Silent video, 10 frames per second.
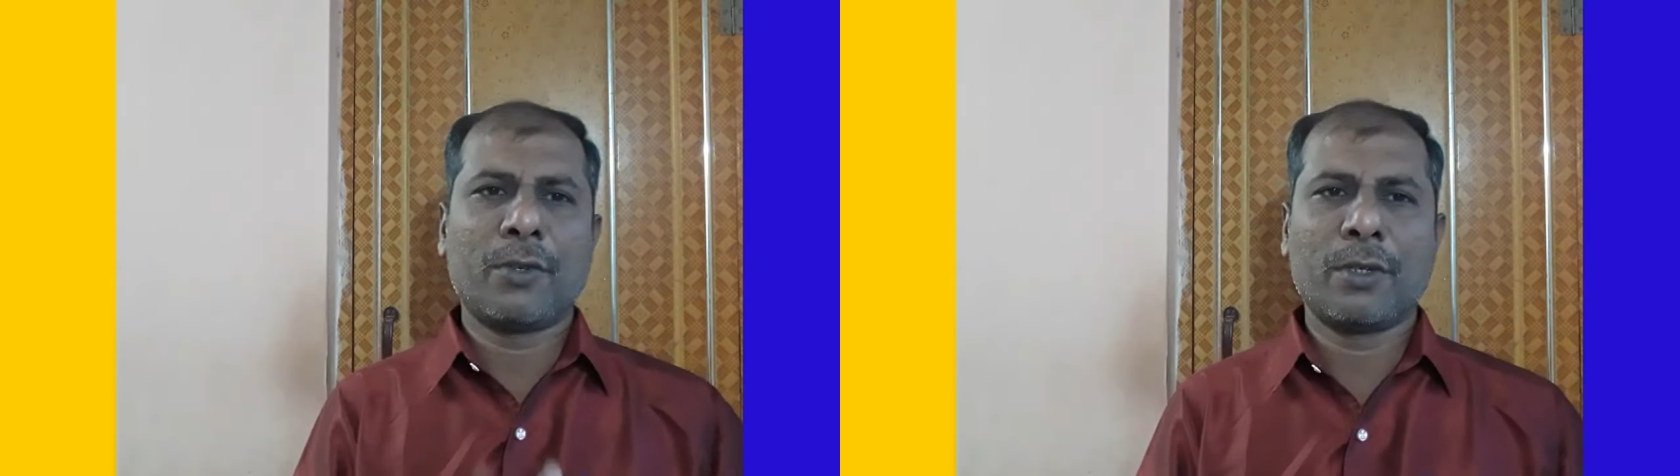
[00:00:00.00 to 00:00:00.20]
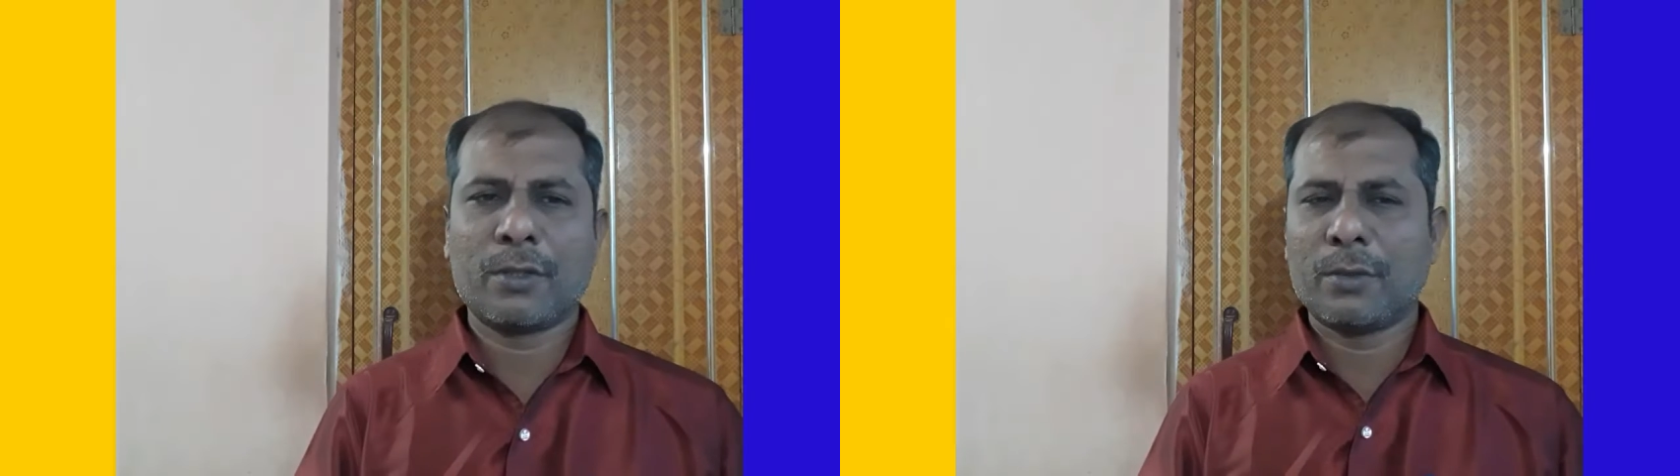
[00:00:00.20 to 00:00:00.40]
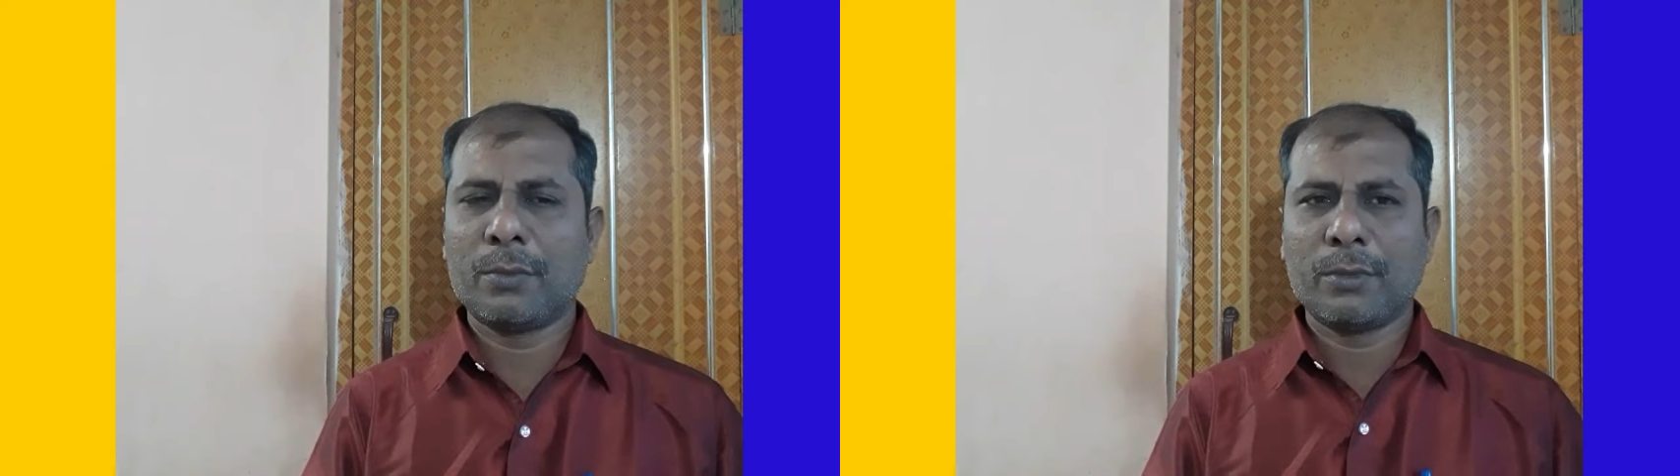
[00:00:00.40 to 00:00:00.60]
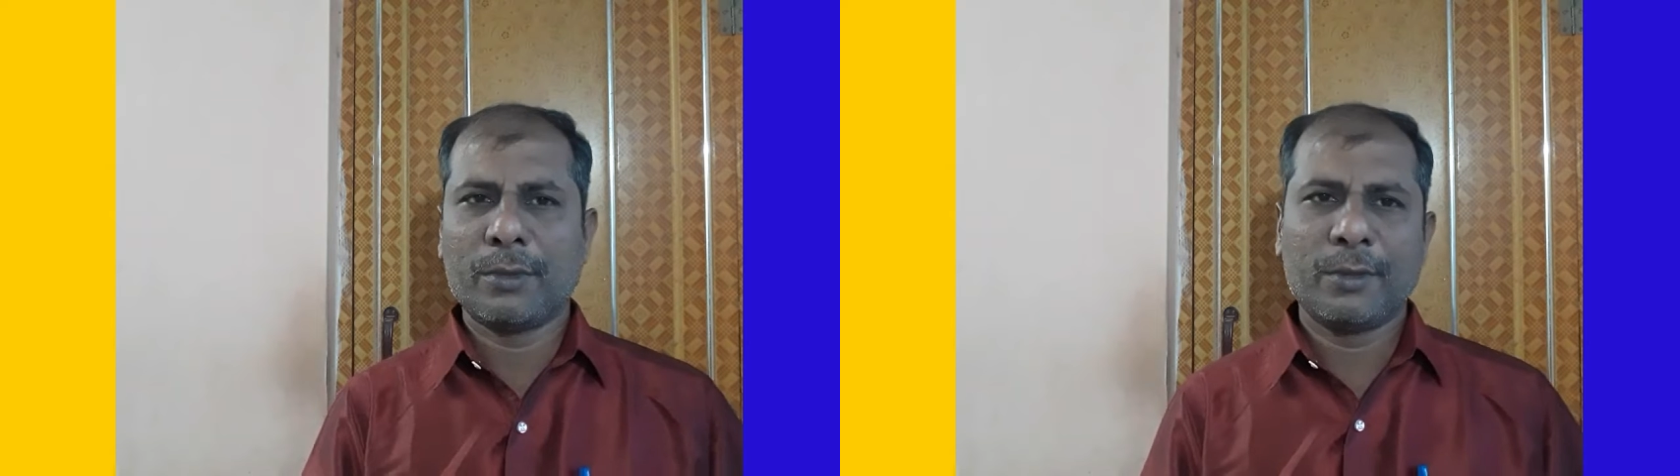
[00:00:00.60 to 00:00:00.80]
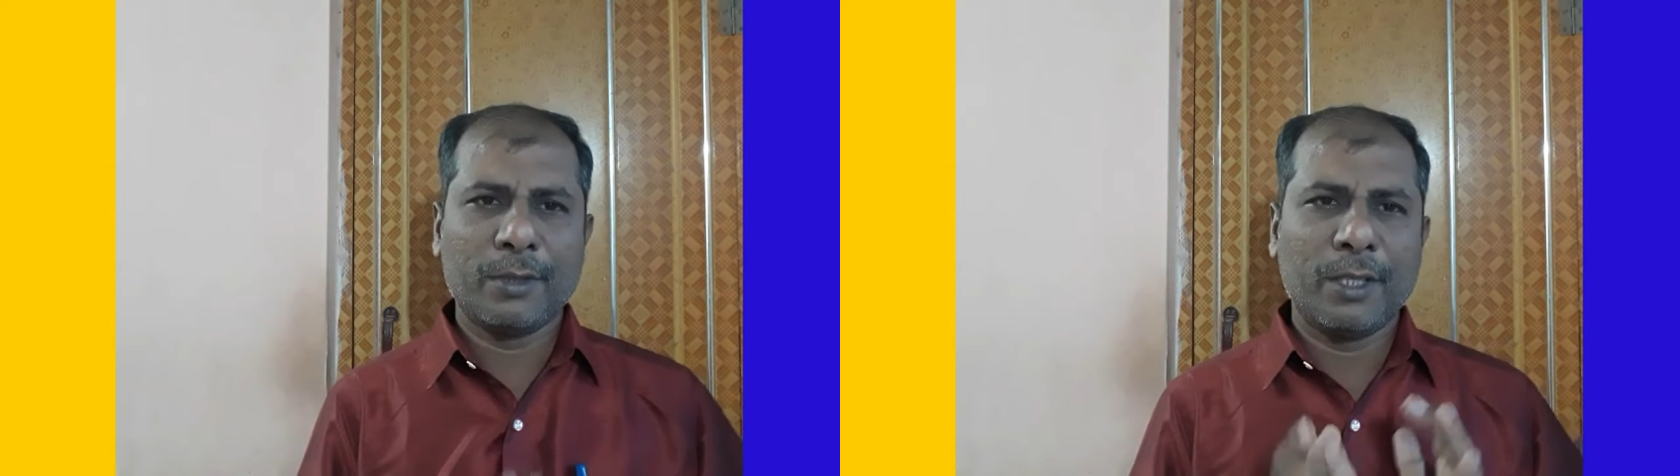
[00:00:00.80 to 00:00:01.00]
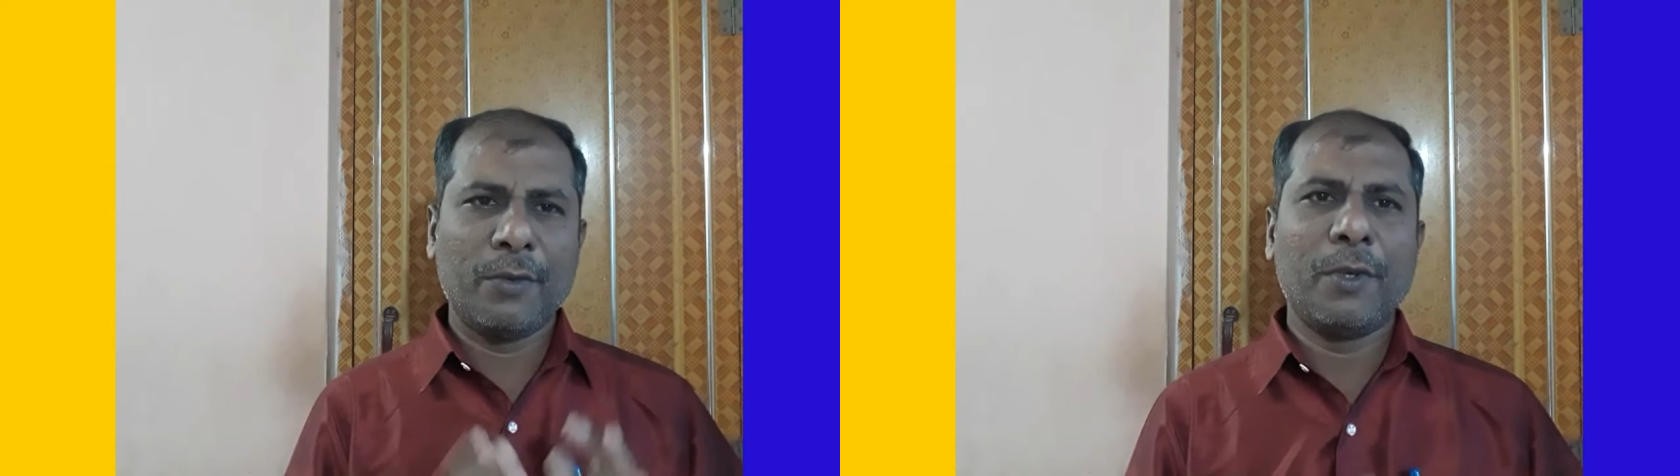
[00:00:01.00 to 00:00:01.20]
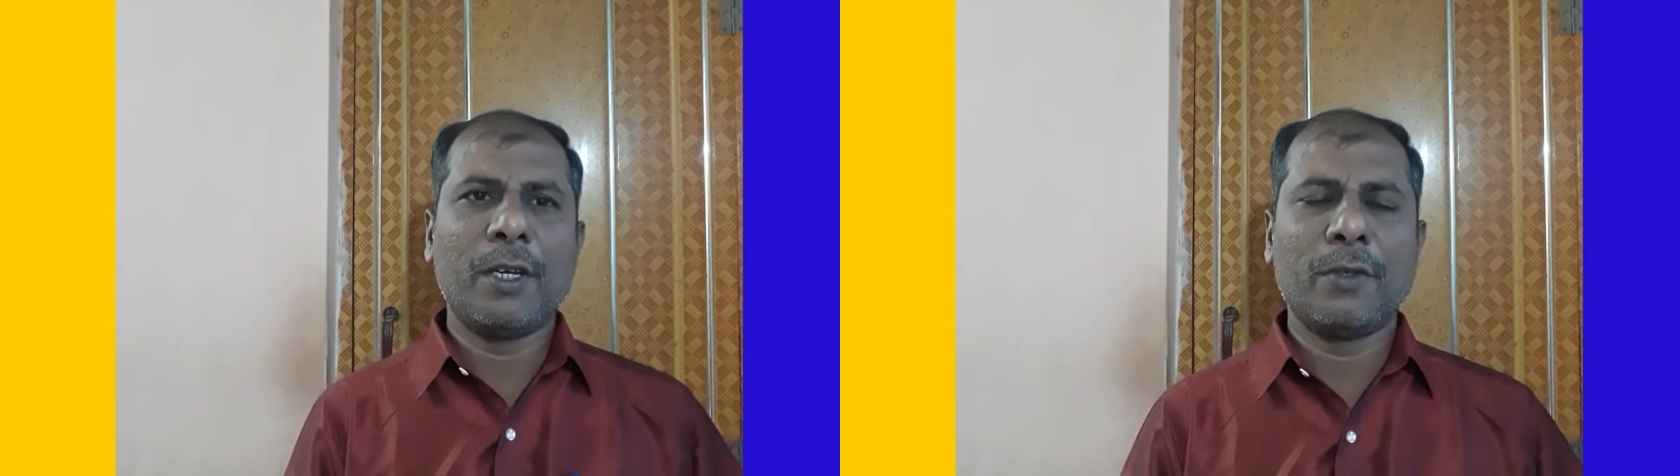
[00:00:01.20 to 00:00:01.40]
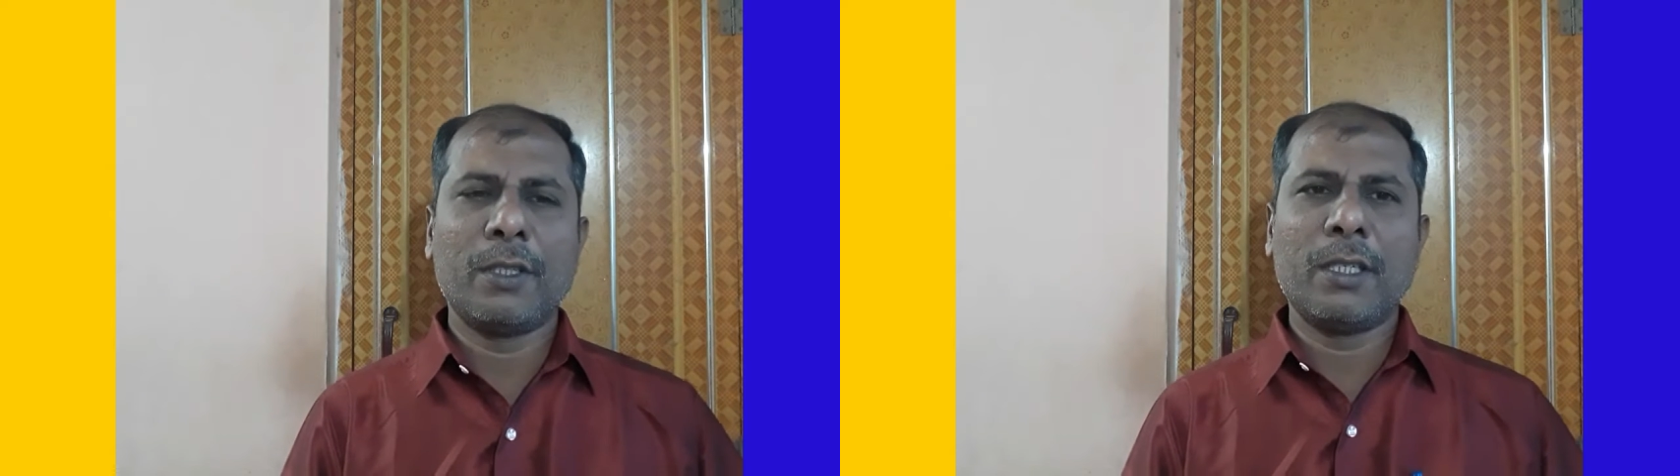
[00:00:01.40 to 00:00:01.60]
வணக்கம் இந்த
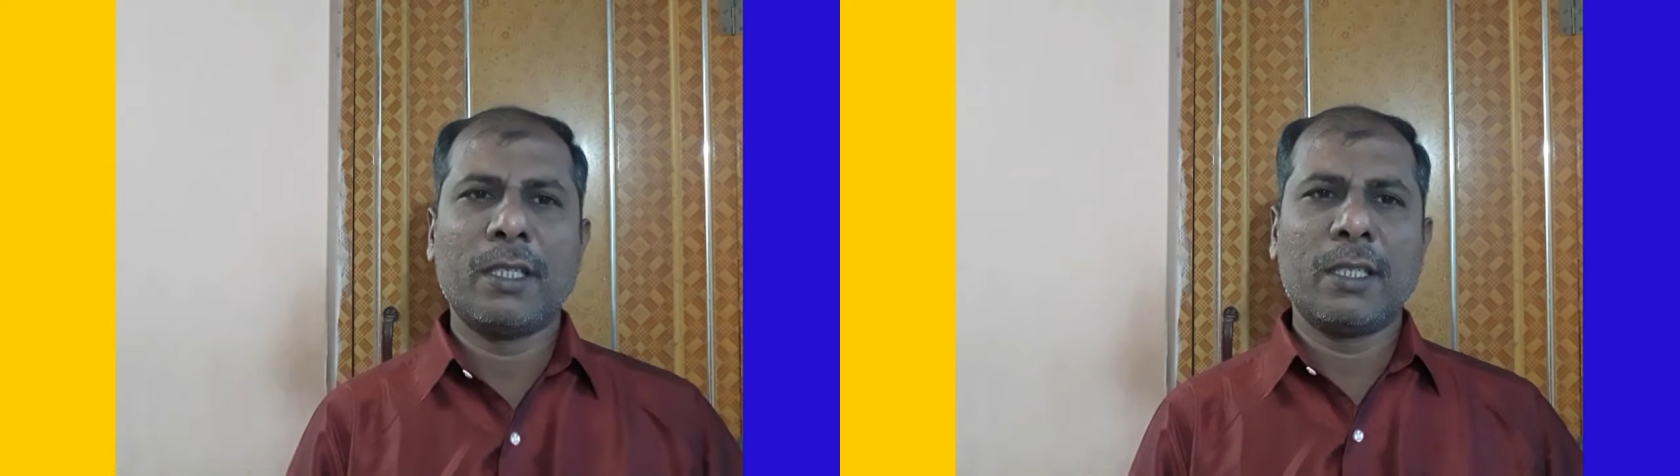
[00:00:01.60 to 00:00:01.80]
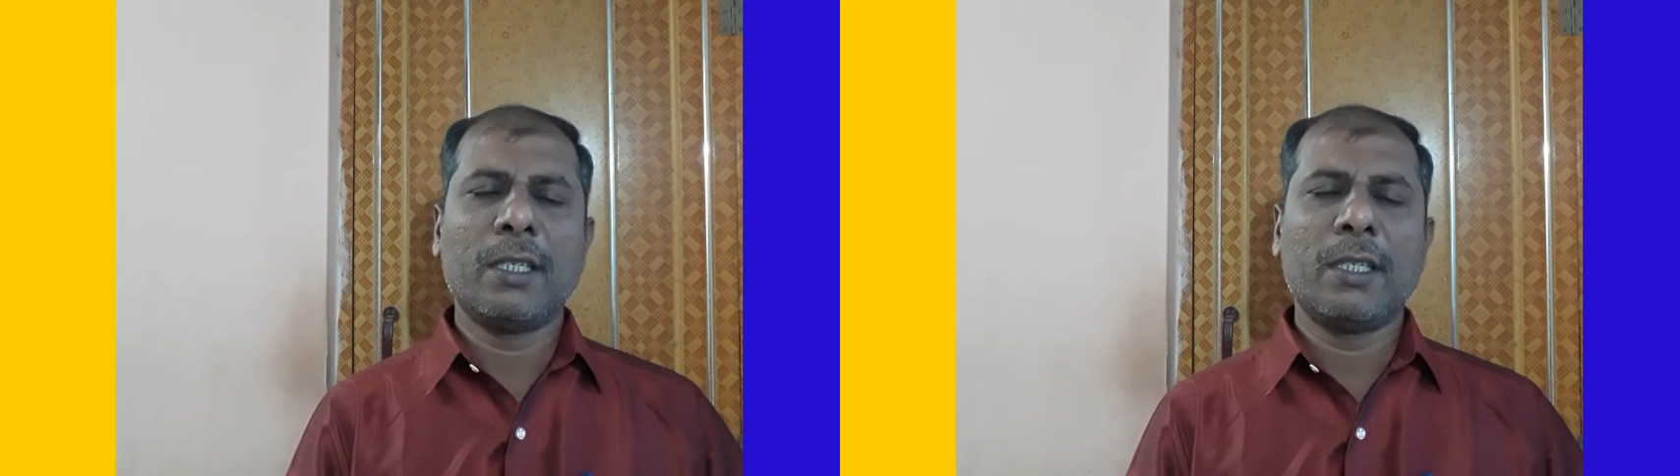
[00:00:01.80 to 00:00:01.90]
வீடியோ வந்து